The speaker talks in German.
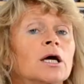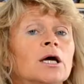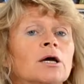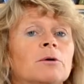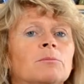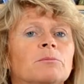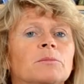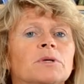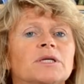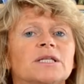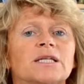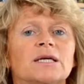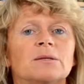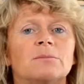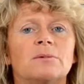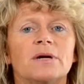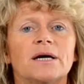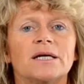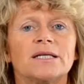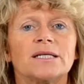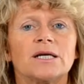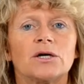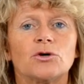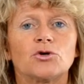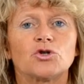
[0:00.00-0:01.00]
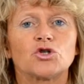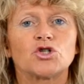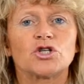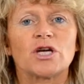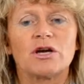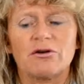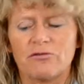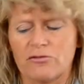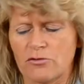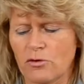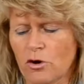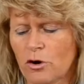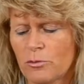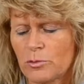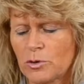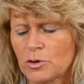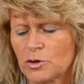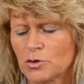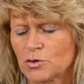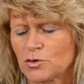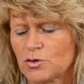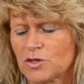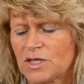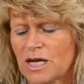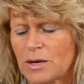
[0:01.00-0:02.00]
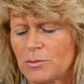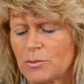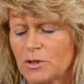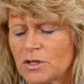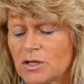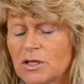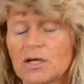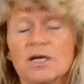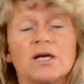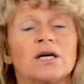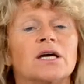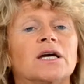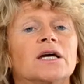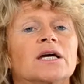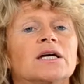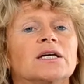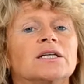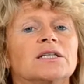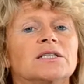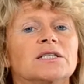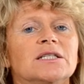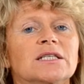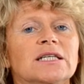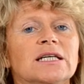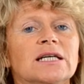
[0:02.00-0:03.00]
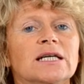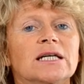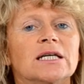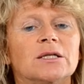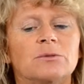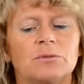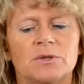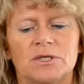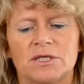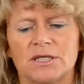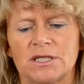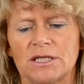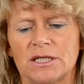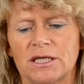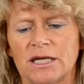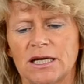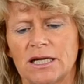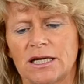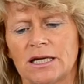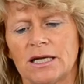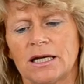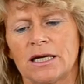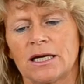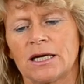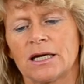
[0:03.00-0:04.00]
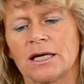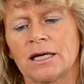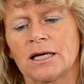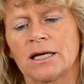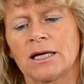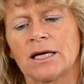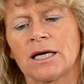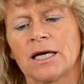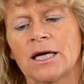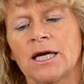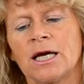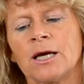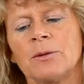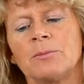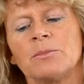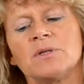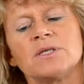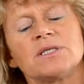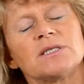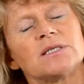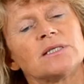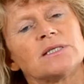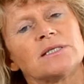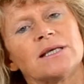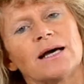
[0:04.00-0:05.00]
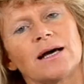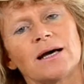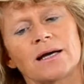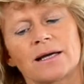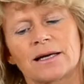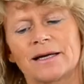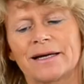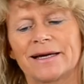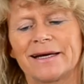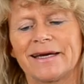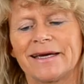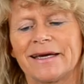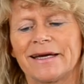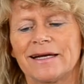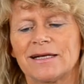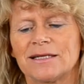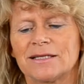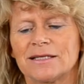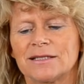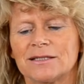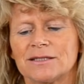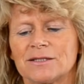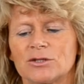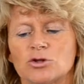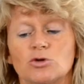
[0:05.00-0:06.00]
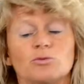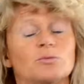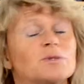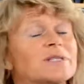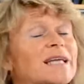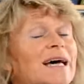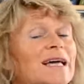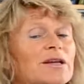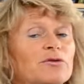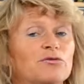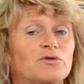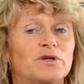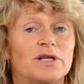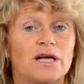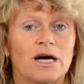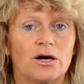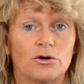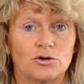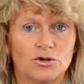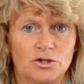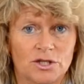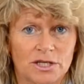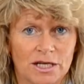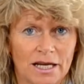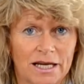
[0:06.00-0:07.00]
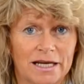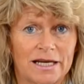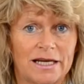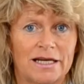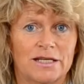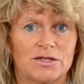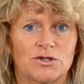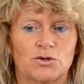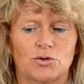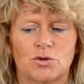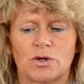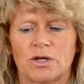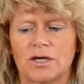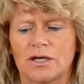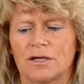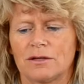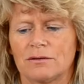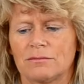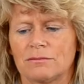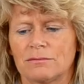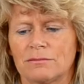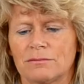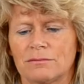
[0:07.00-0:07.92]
Mitarbeiter und Chef kommen zusammen, dealen miteinander, bis die Sache geregelt ist, um dann wieder auseinanderzugehen.